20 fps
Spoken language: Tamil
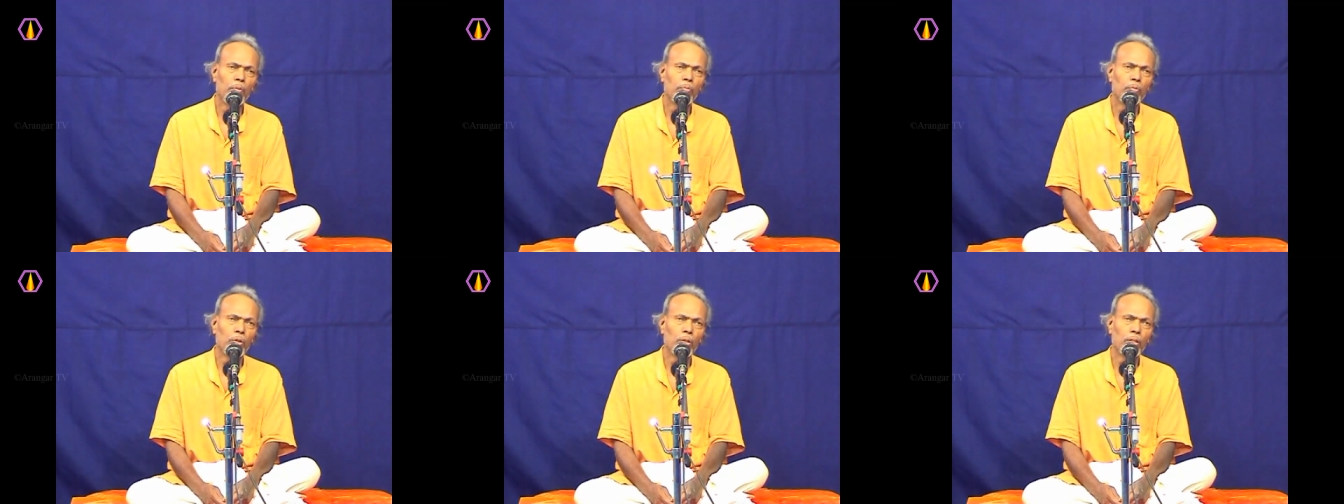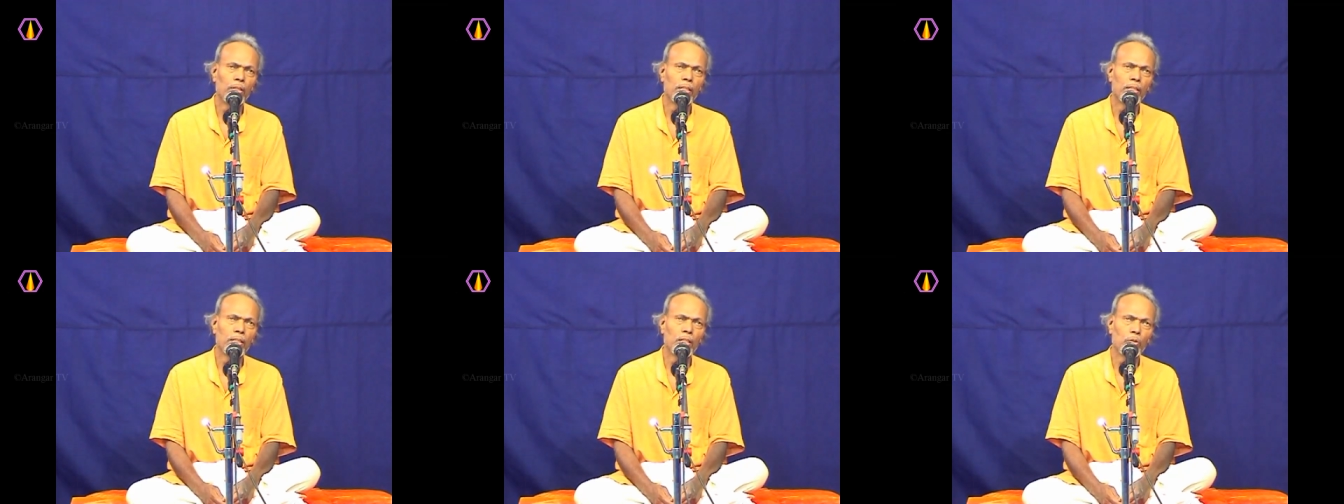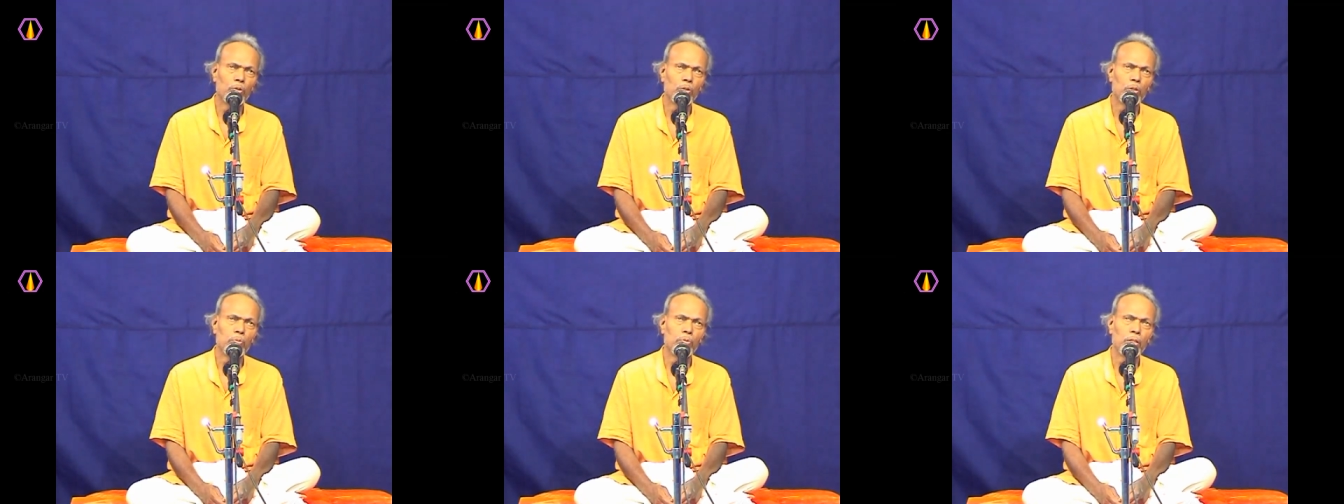போகர்
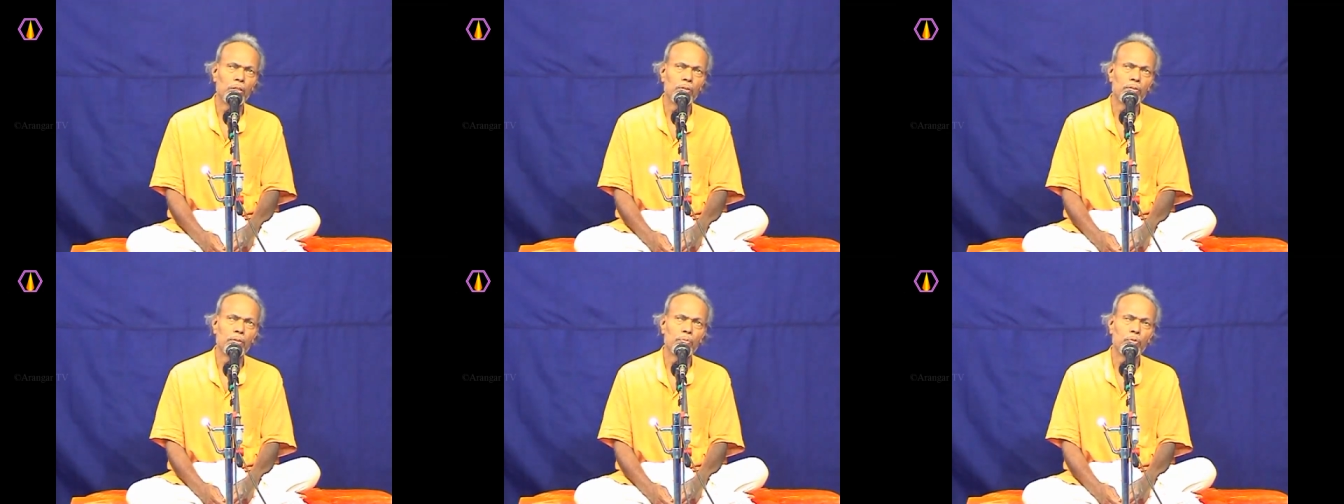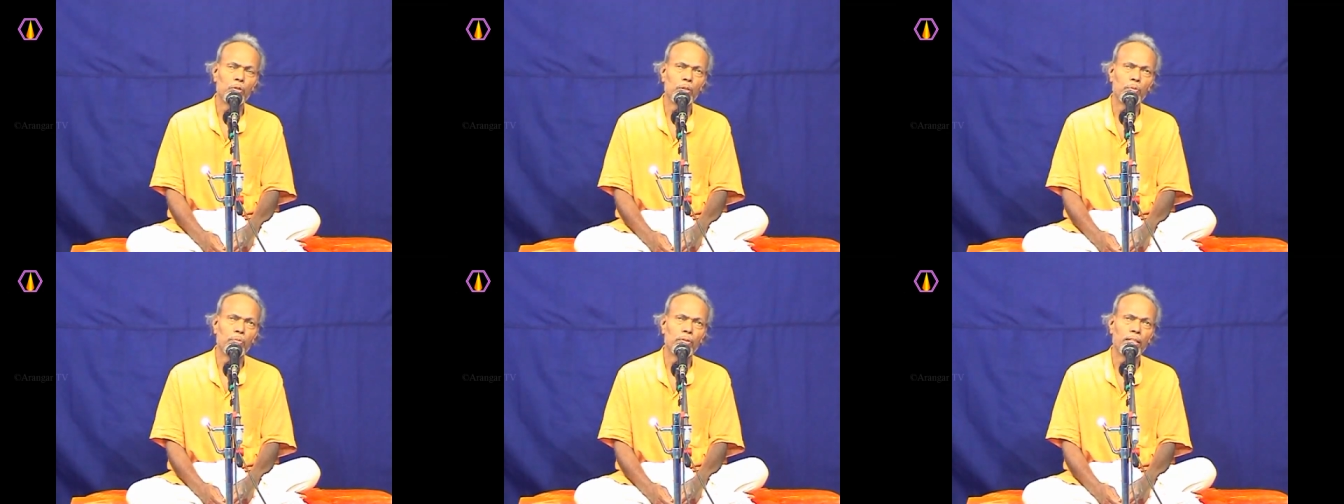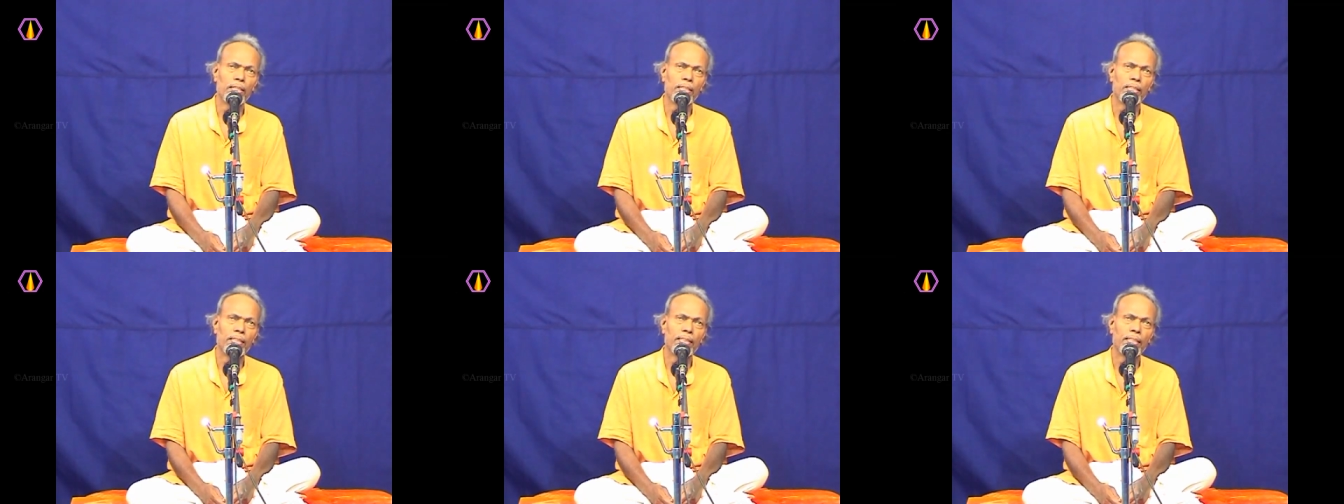கரூர் முனிவர்
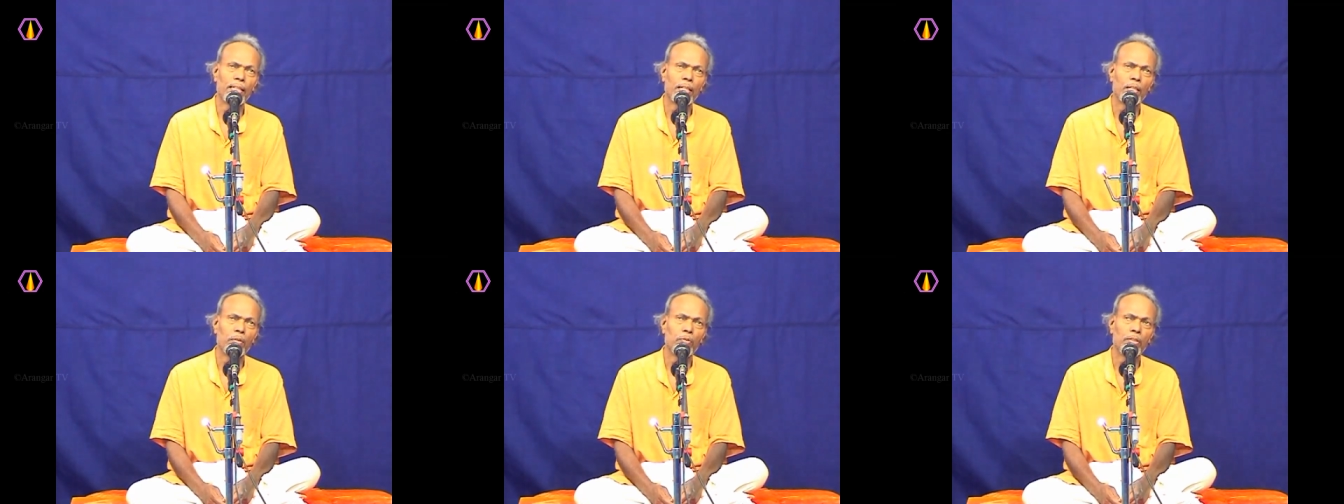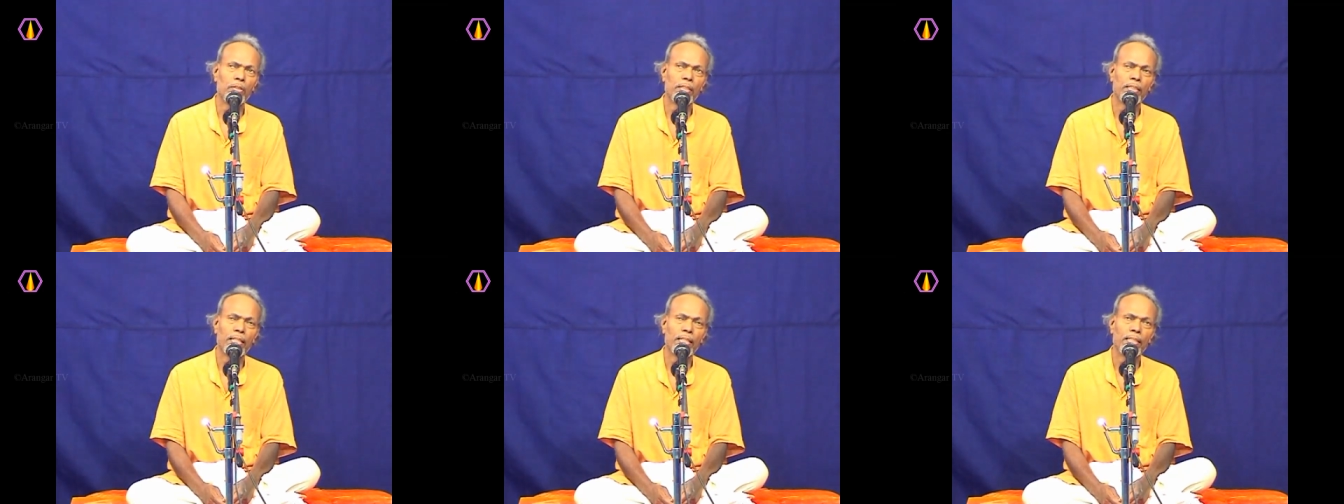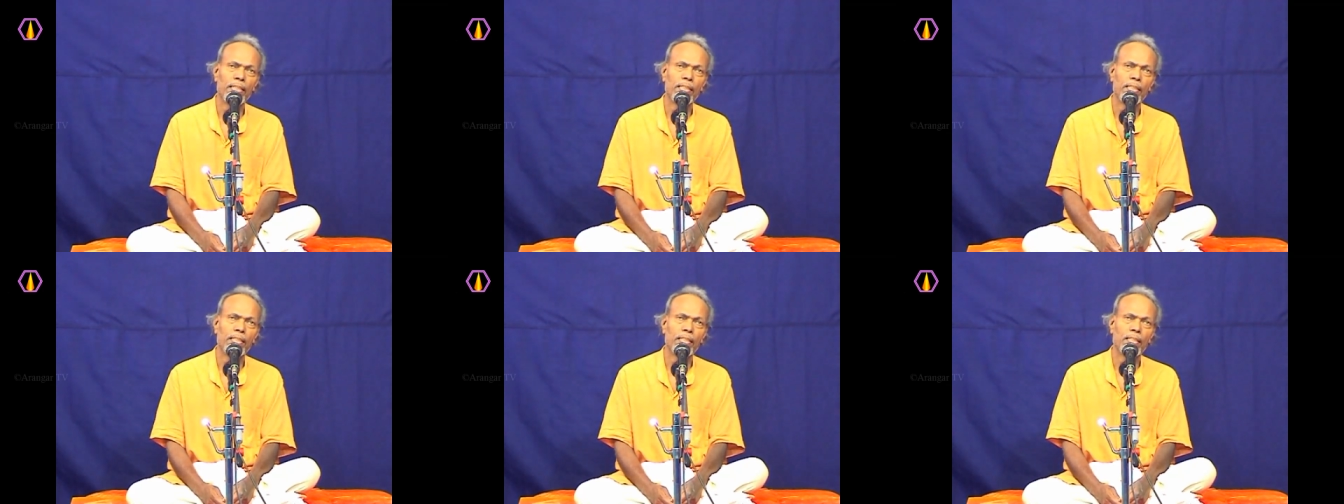புலிபாணி சட்டைமணி
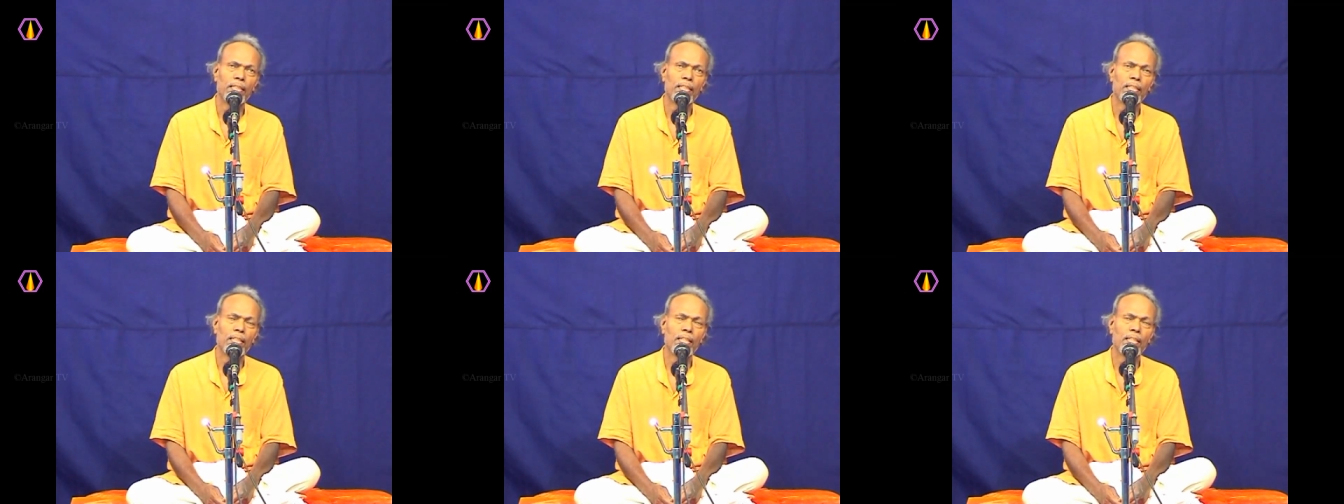சண்டீசர்